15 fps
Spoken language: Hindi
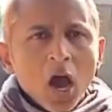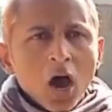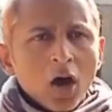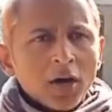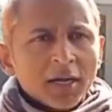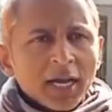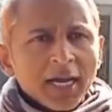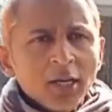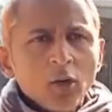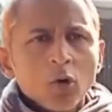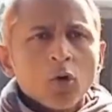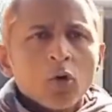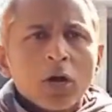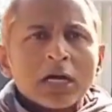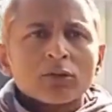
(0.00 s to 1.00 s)
और कई
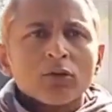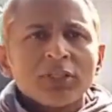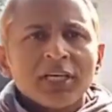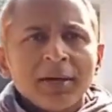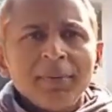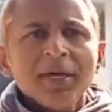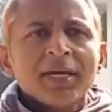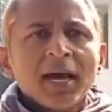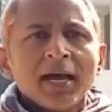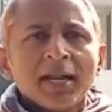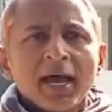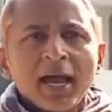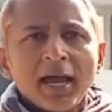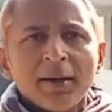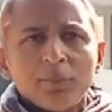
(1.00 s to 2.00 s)
लोगों का तो ये भी
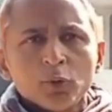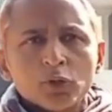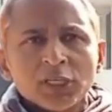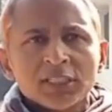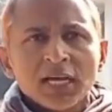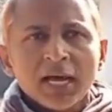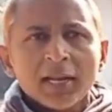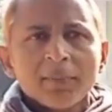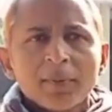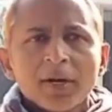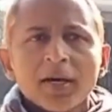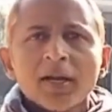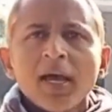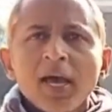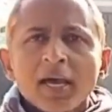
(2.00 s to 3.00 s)
कहना है पूछे जाने
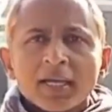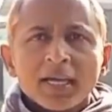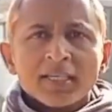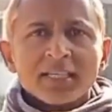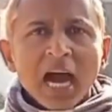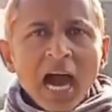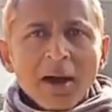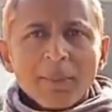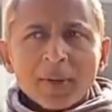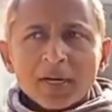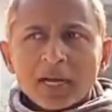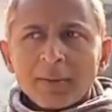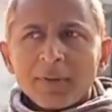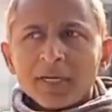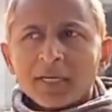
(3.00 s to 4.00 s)
पर कि यहाँ
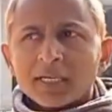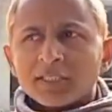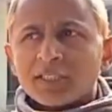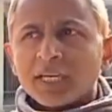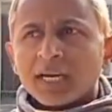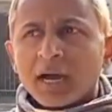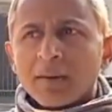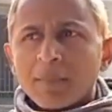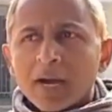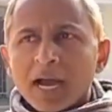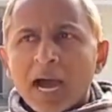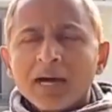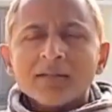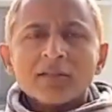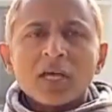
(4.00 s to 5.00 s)
पर कभी कच्चे का
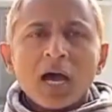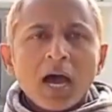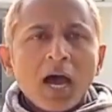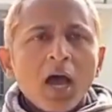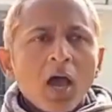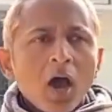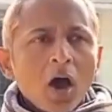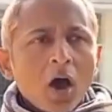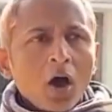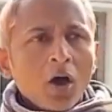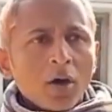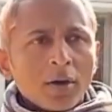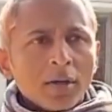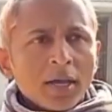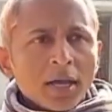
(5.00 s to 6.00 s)
मकान था
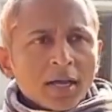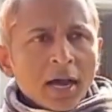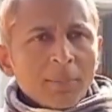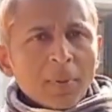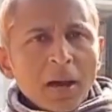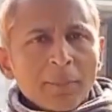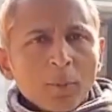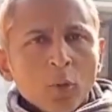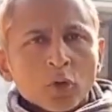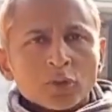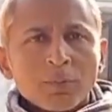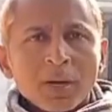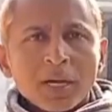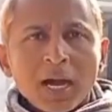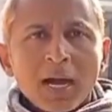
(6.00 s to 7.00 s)
और खपड़ा
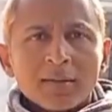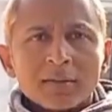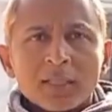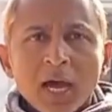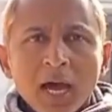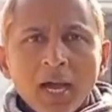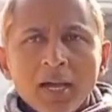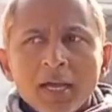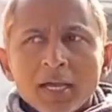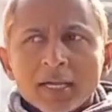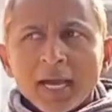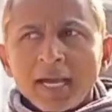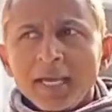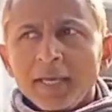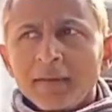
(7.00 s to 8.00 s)
पोस मकान था
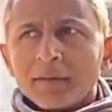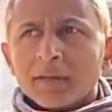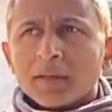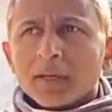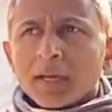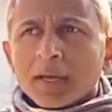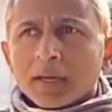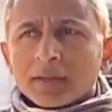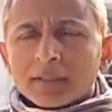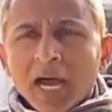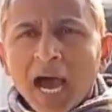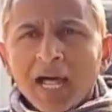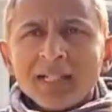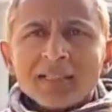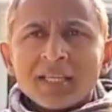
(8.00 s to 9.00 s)
कई
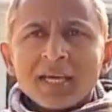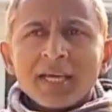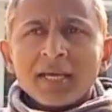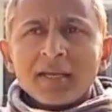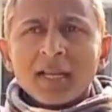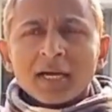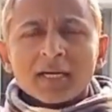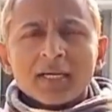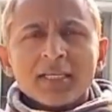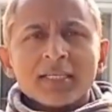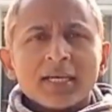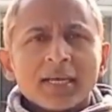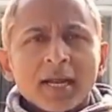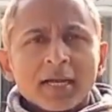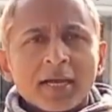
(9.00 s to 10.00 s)
टाल थे लकड़ी
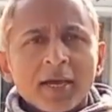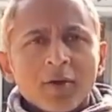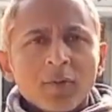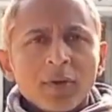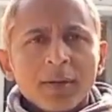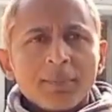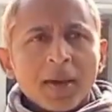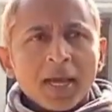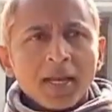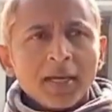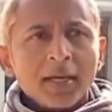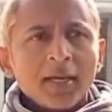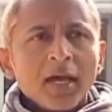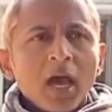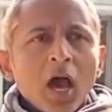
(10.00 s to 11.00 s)
के रखे हुए
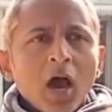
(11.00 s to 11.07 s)
पहले